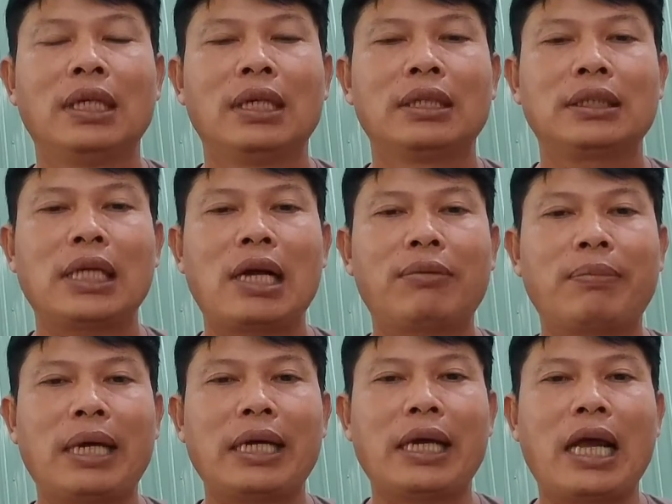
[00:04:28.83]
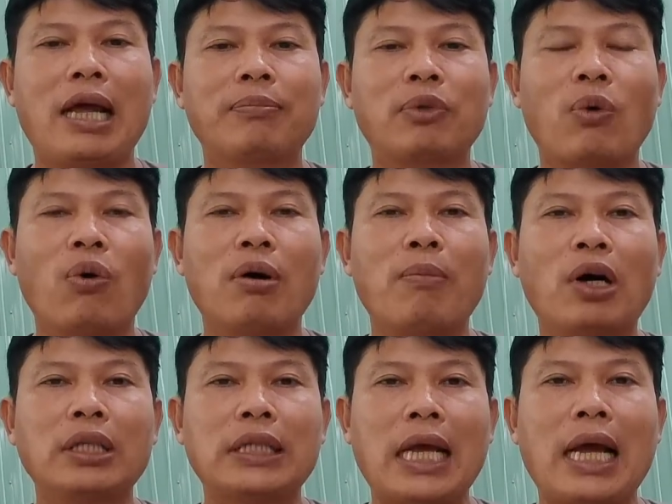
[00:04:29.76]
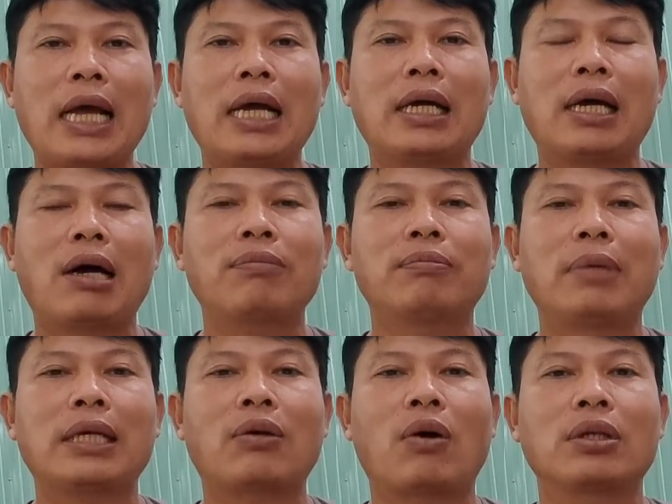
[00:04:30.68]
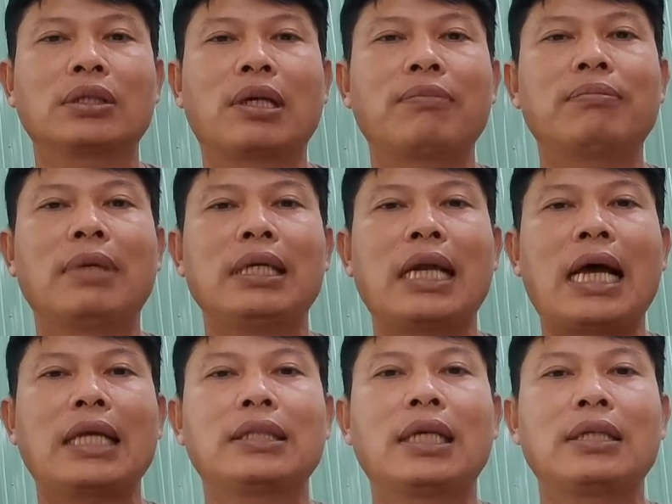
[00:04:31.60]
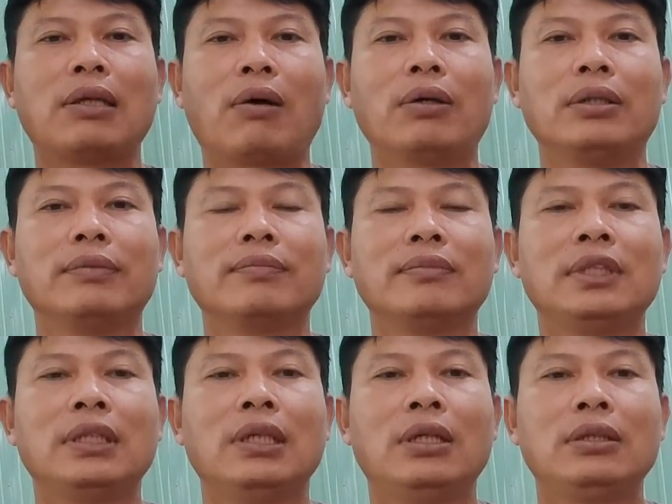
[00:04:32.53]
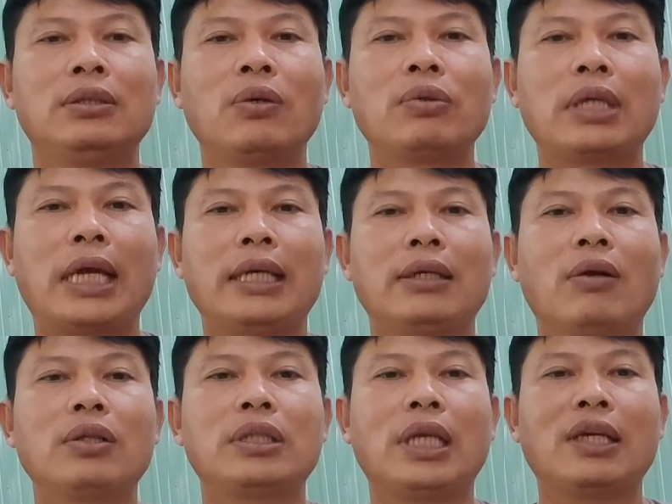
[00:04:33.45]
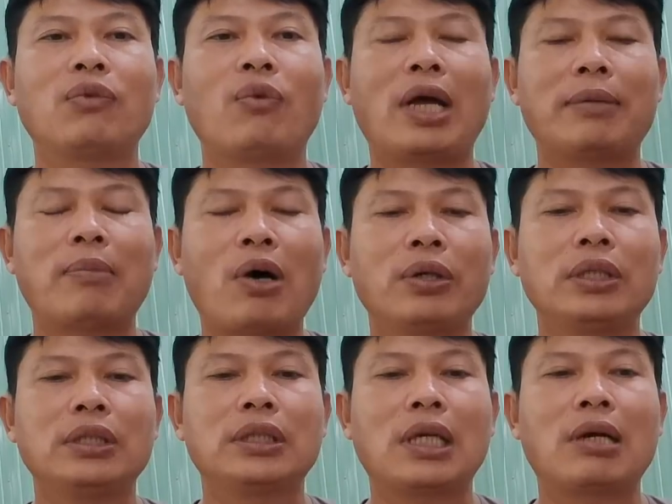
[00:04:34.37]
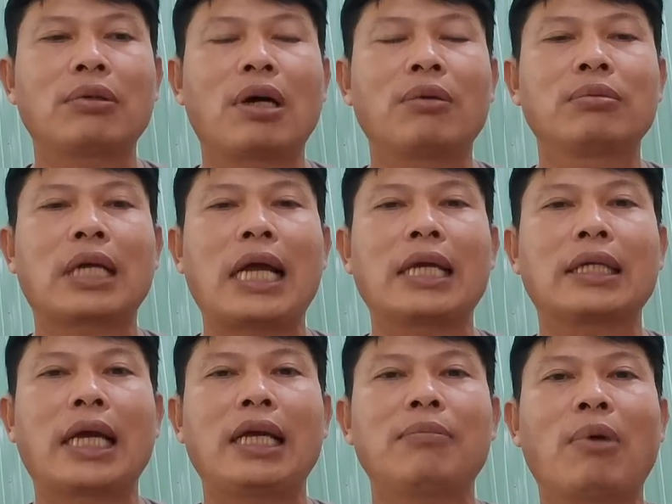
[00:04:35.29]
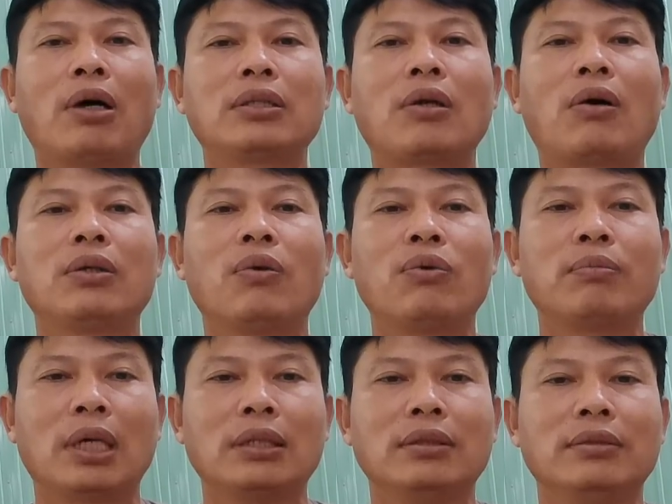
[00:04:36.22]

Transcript: Sao mày ham của bỏ cha, ông mày còn sống mày la chết rồi. Chú này nói chuyện ngoài môi, sao không cài cấy bỏ trôi ruộng mình.